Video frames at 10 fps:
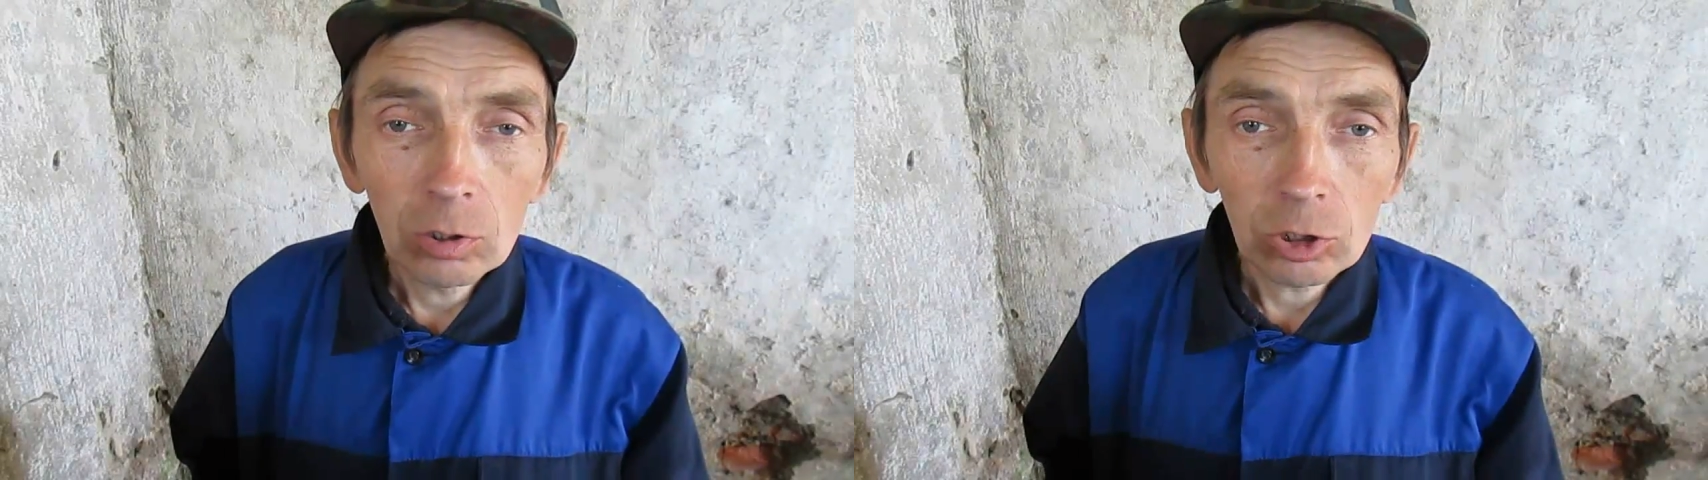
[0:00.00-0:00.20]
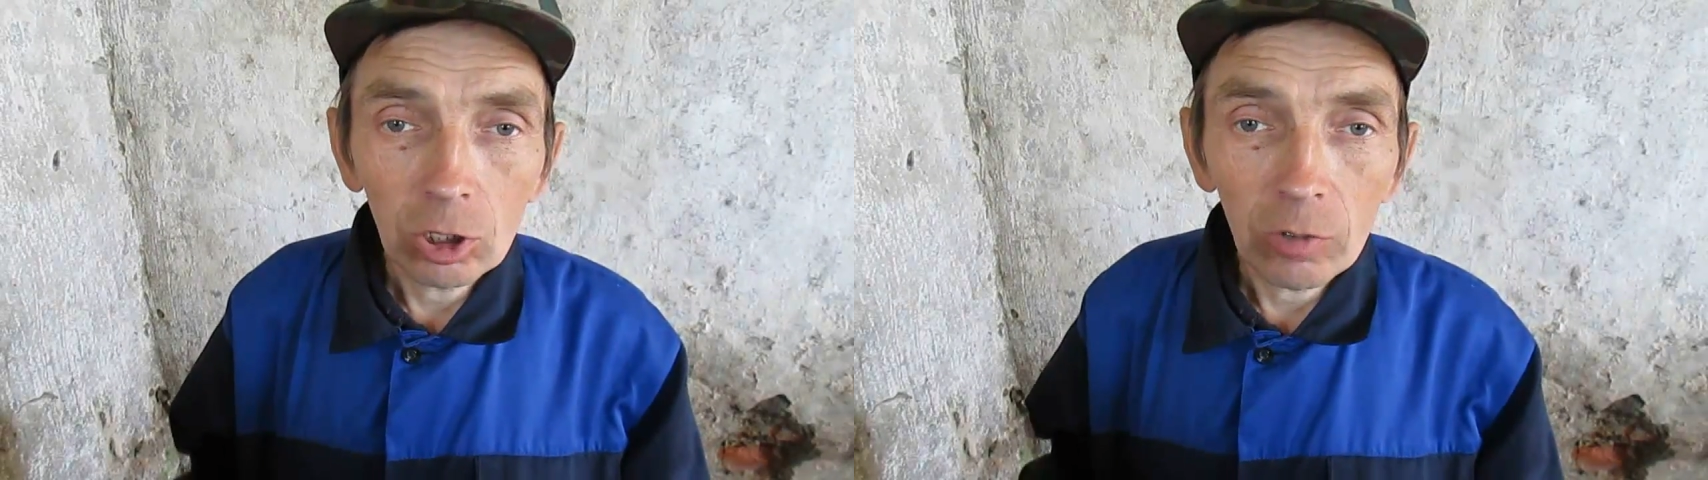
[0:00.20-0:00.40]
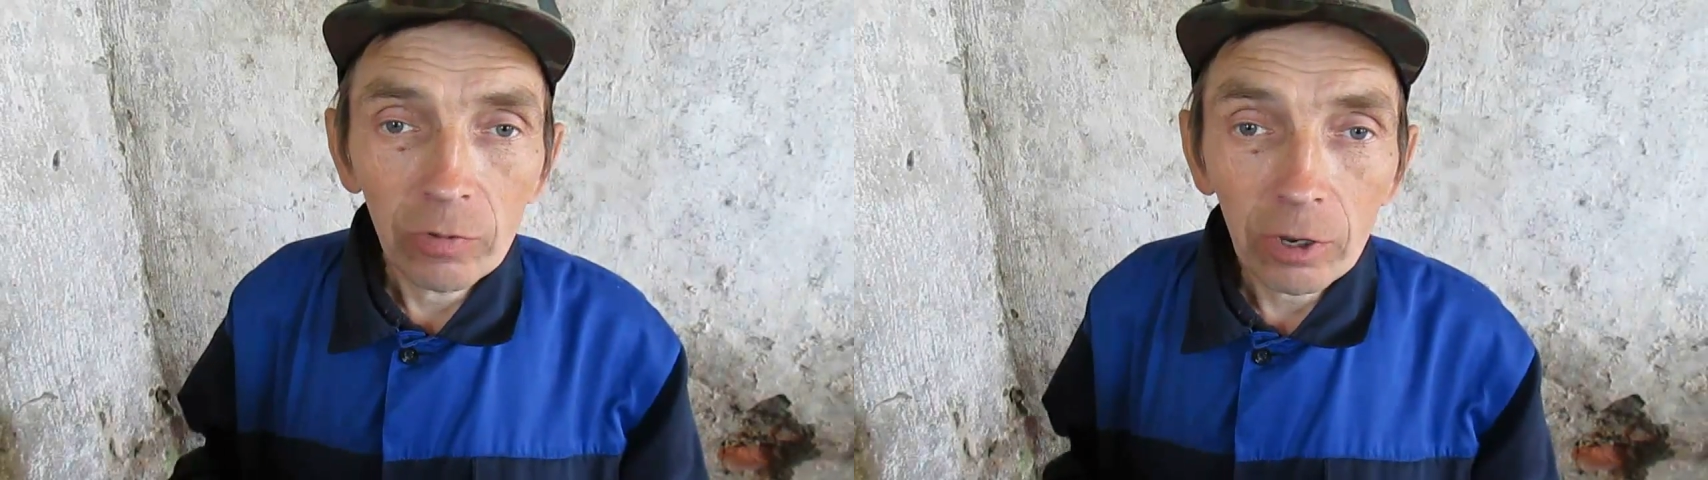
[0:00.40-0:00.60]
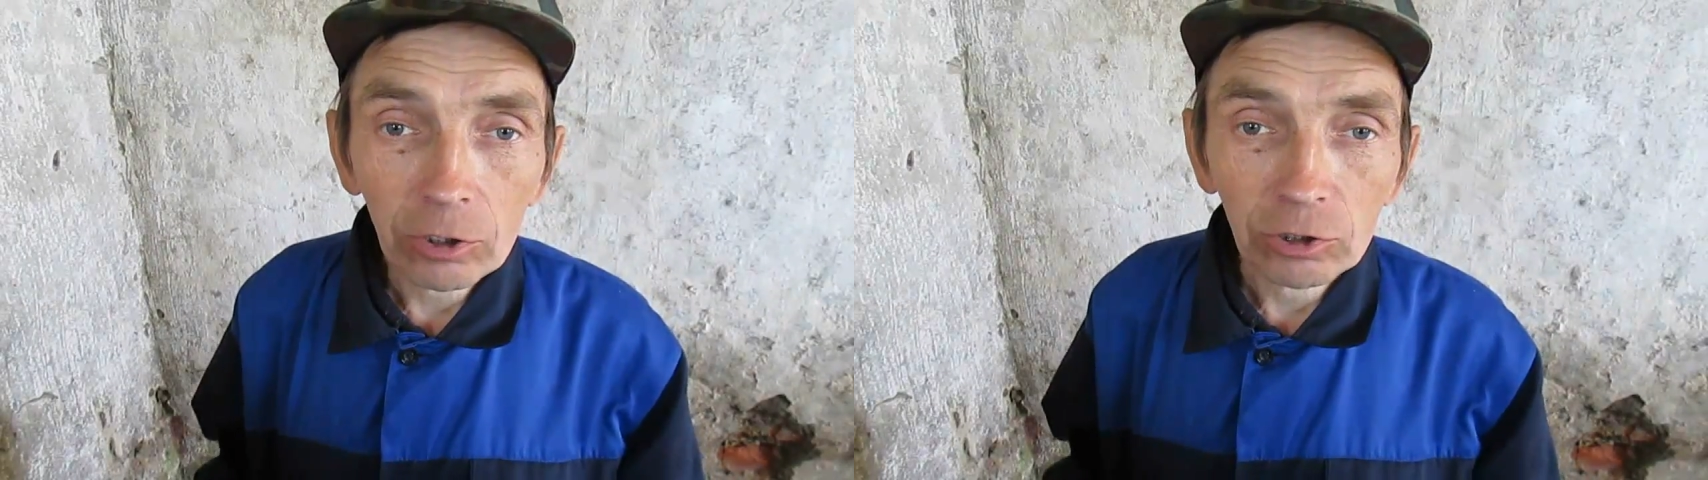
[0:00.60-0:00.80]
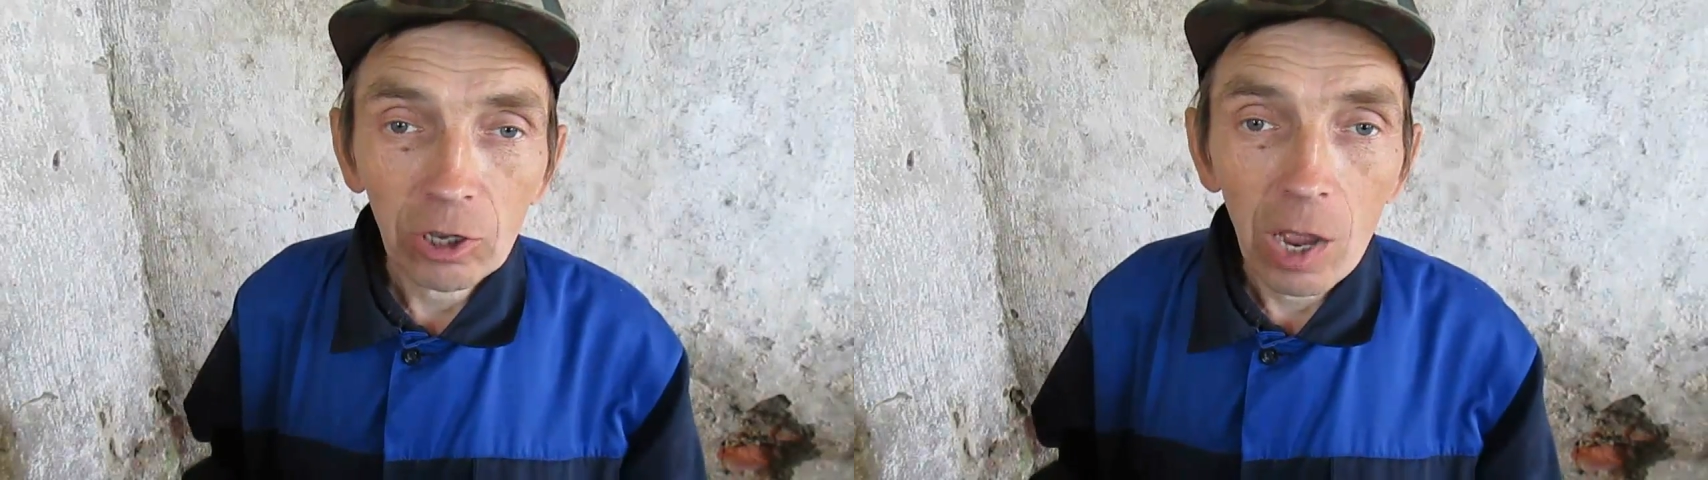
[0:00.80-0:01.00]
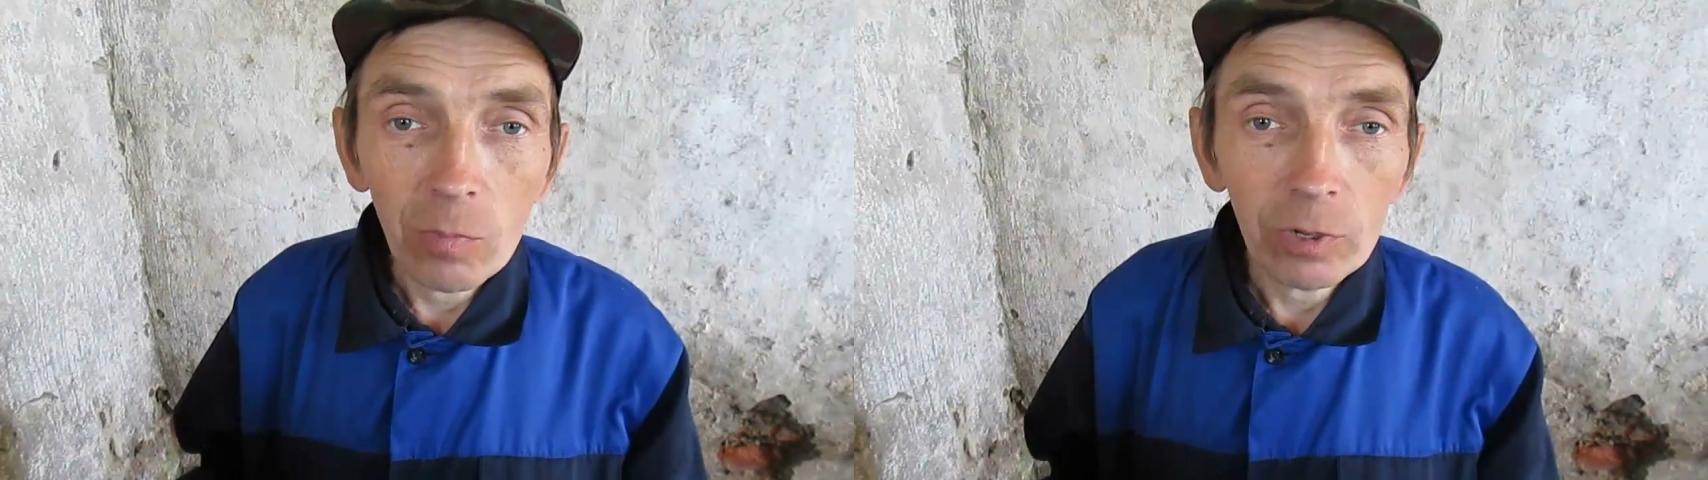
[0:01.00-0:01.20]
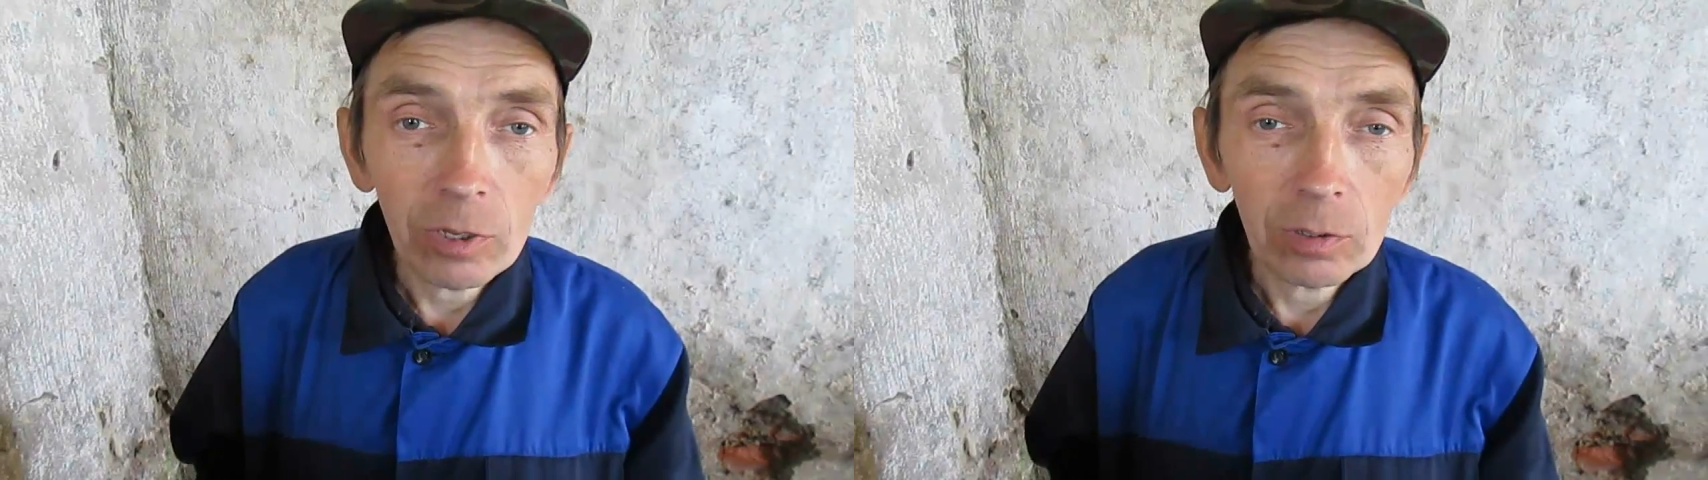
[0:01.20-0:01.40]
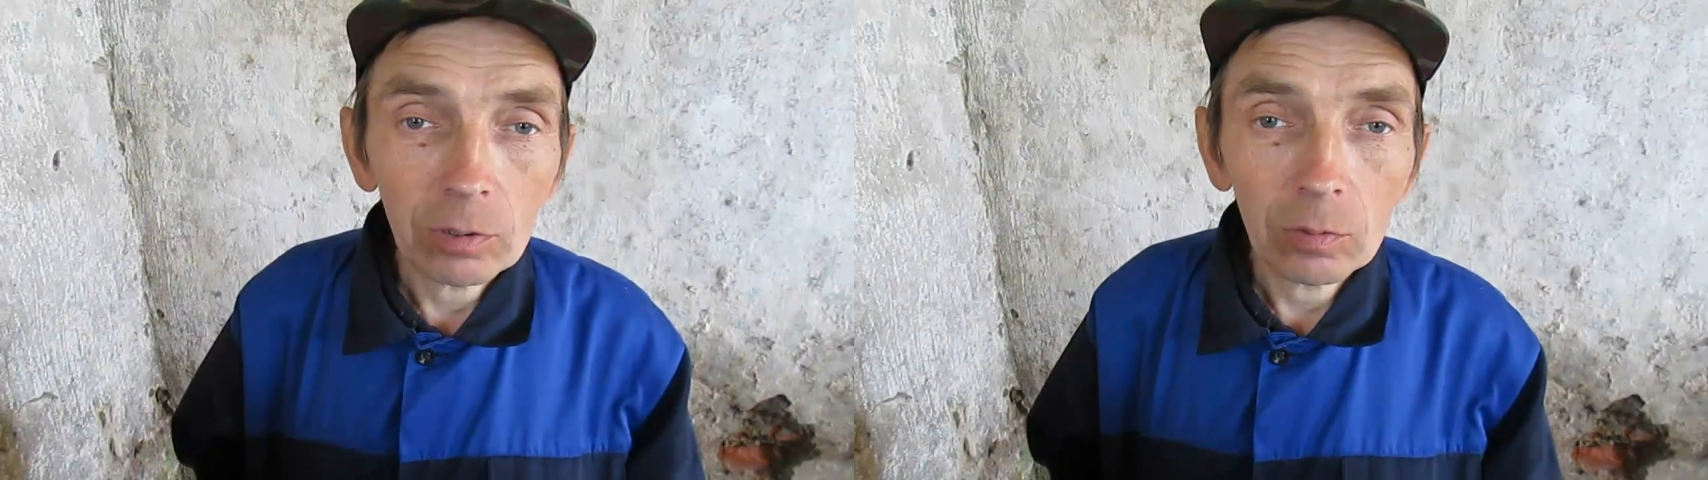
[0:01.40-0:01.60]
человек с самой